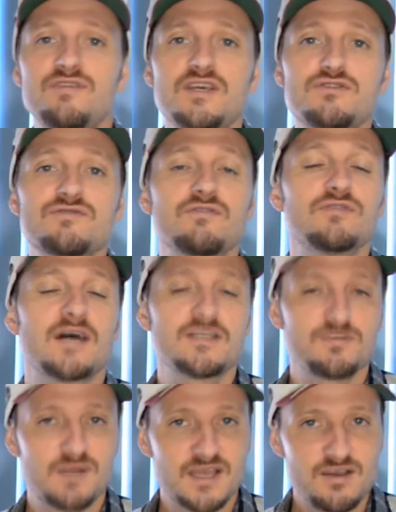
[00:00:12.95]
vídeos
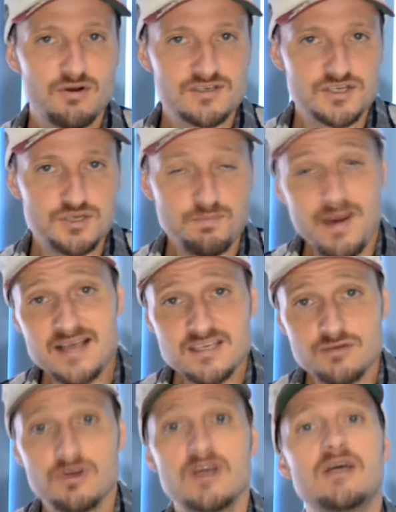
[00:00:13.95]
voltados para quem gosta de
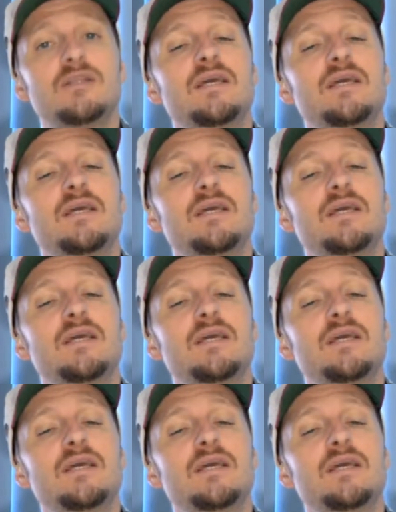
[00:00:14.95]
pássaro.